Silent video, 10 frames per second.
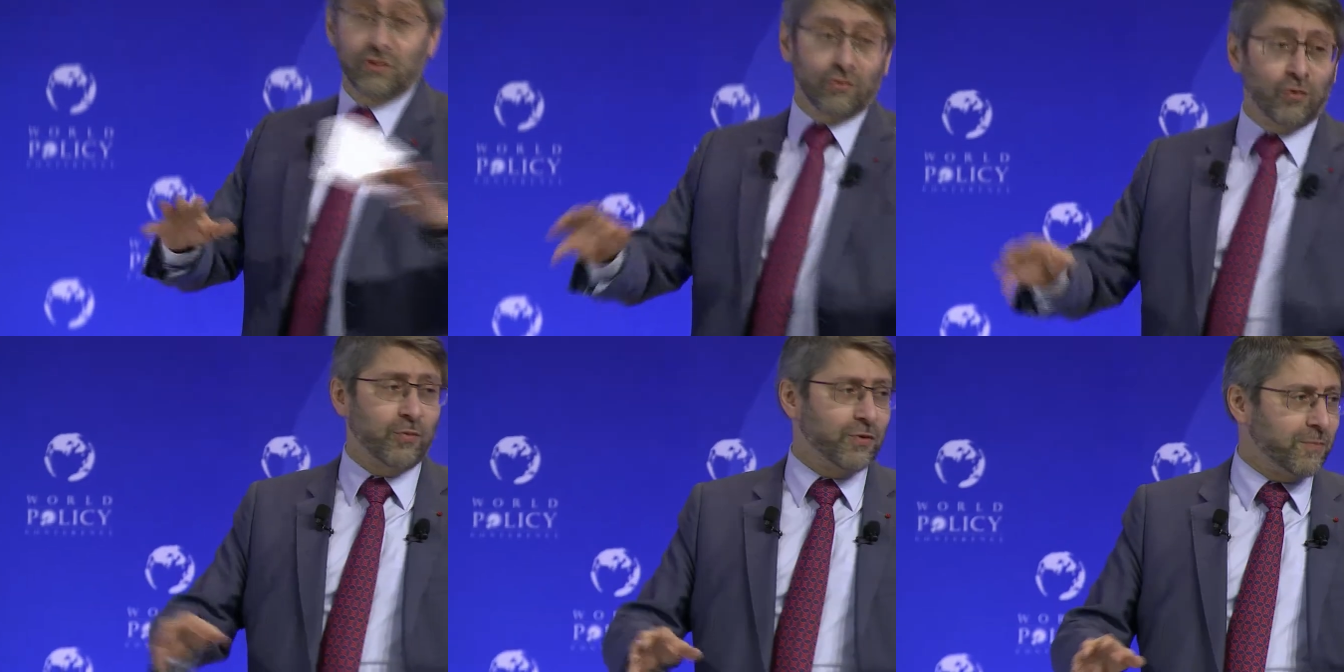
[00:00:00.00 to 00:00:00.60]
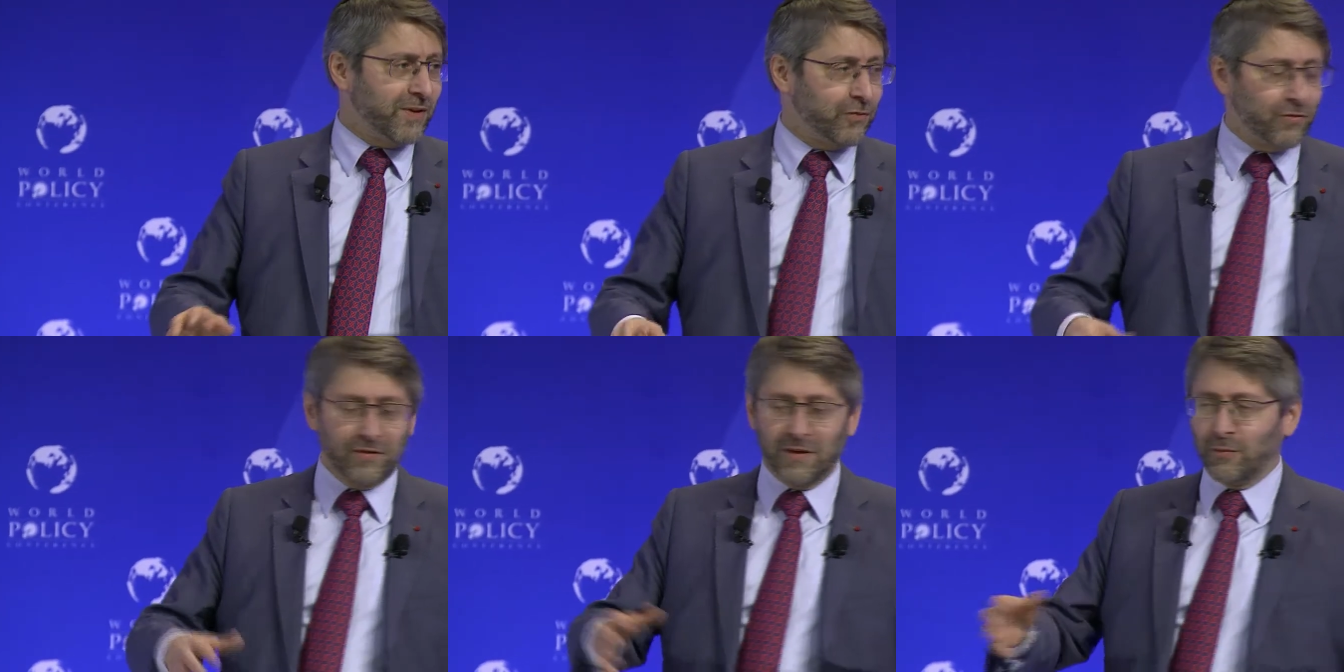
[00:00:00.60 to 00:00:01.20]
vous comprenez pas ce que
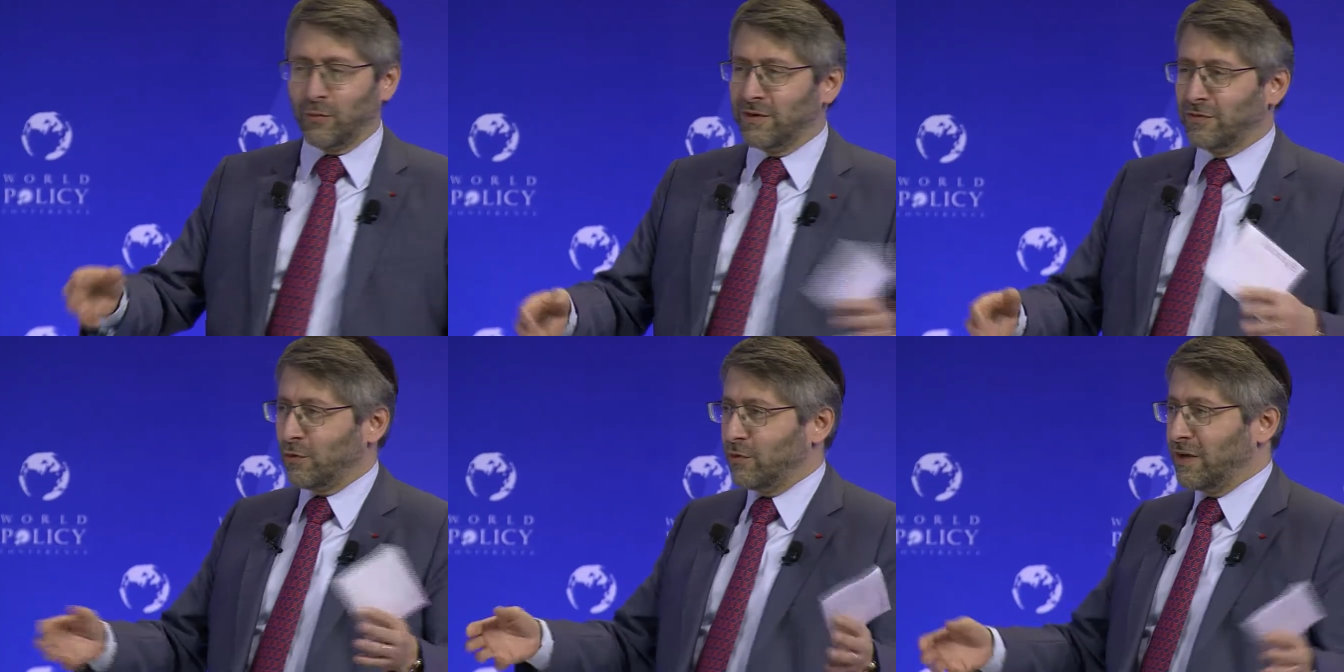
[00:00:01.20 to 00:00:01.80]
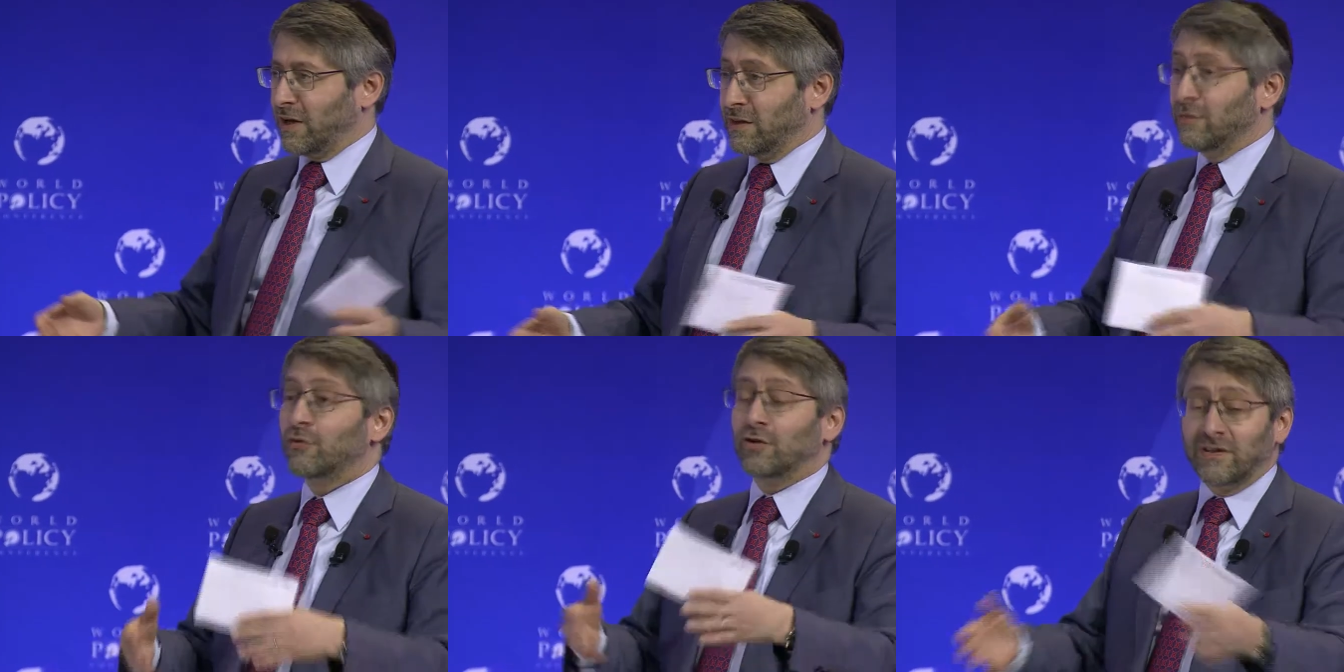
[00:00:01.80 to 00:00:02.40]
c'est, les premiers seront les derniers,
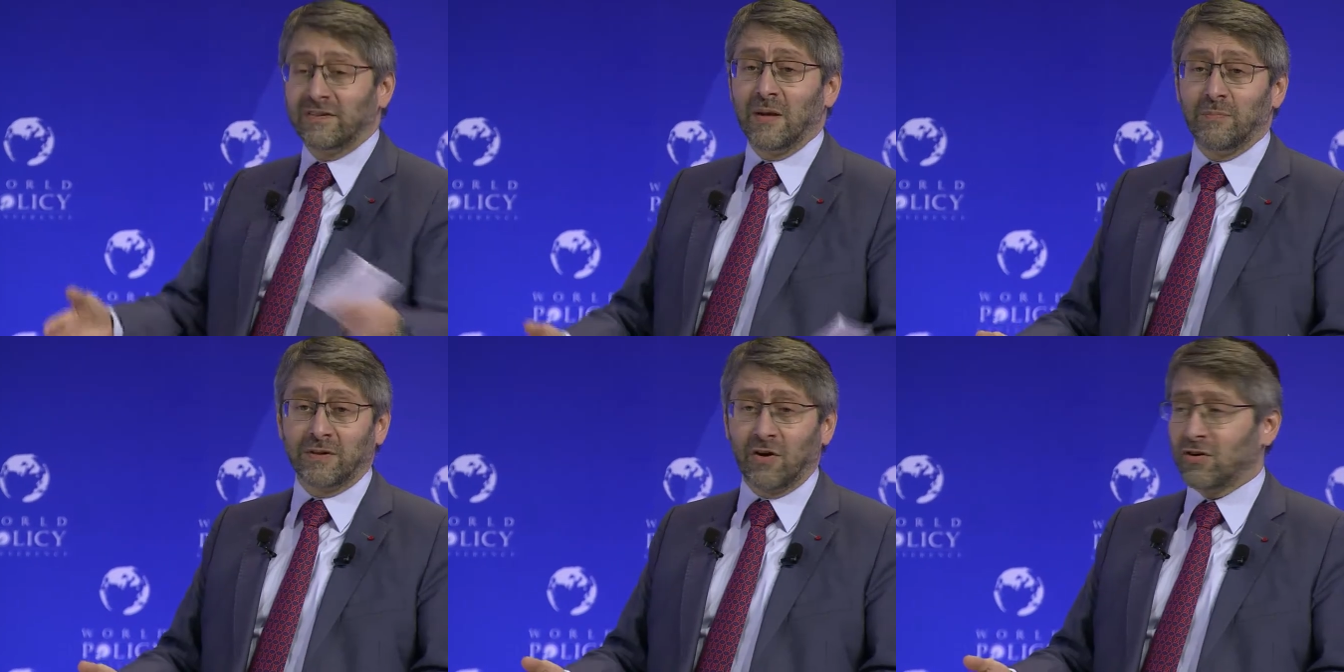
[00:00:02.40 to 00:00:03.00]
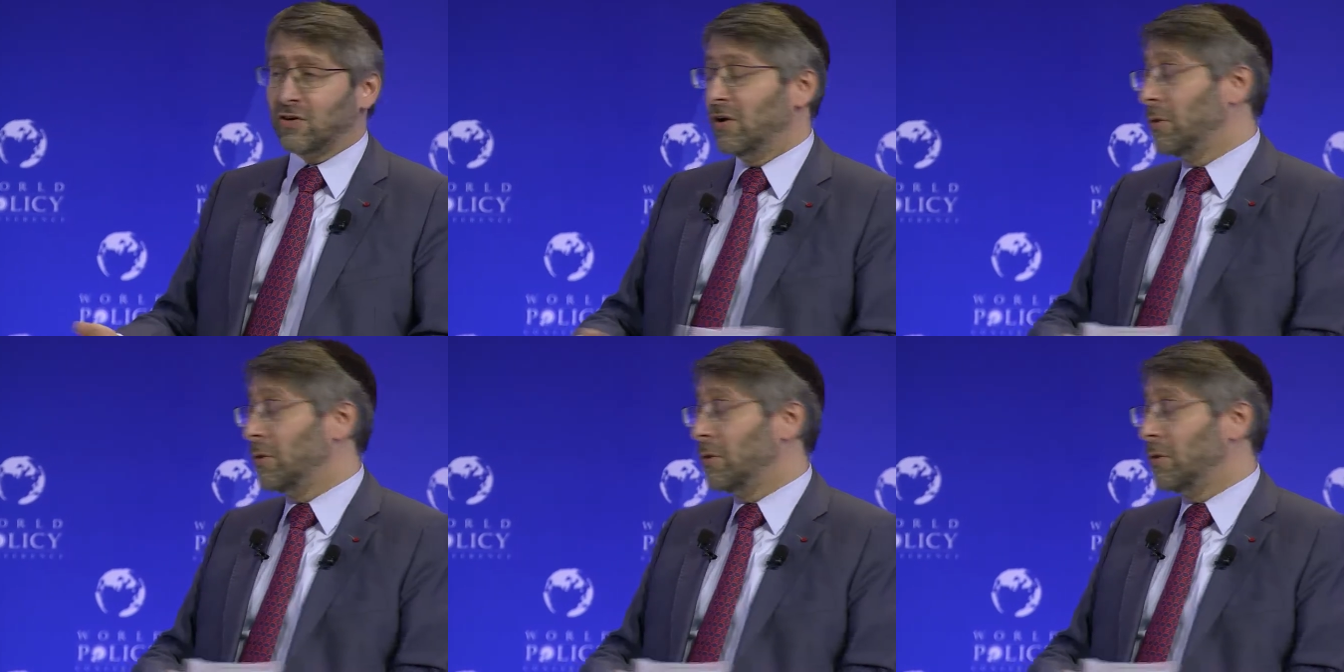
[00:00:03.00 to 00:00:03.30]
vous connaissez la pétanque,